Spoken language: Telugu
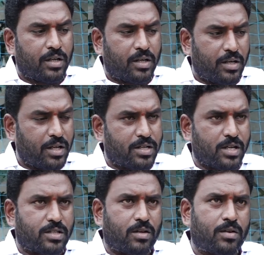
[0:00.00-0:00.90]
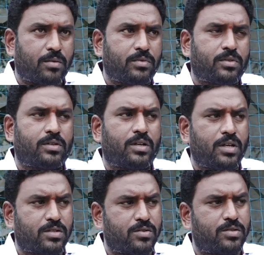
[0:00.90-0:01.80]
క్లీనింగ్ చేస్తూ ఉన్నాము త్రీ
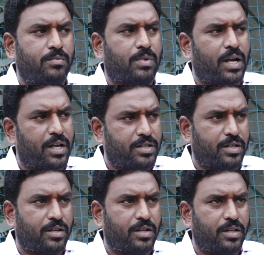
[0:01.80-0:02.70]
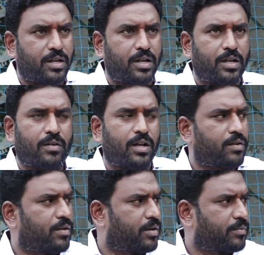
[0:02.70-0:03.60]
ఇయర్స్ నుంచి ప్లాంటేషన్ ఎందుకంటే
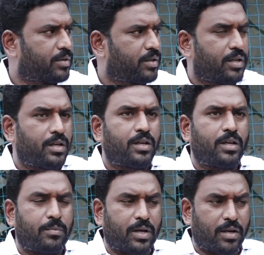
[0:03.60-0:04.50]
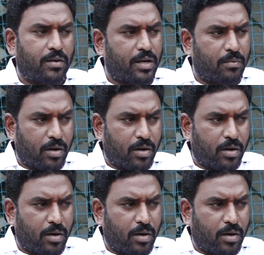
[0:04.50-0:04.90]
వాతావరణం ఈ పర్యావరణం